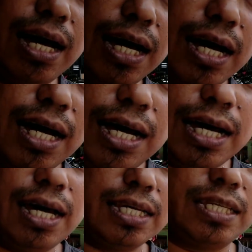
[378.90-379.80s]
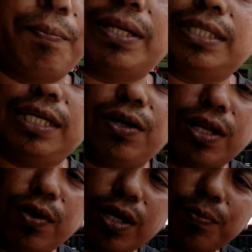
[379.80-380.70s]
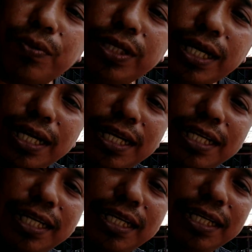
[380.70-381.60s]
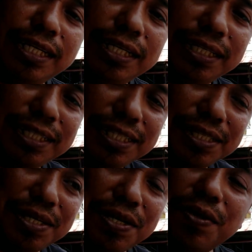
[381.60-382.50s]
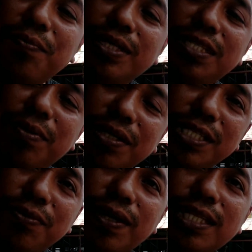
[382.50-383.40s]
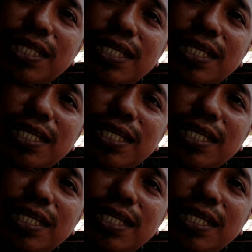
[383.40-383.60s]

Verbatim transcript: e, seperti orang-orang punya karena ini masih bersifat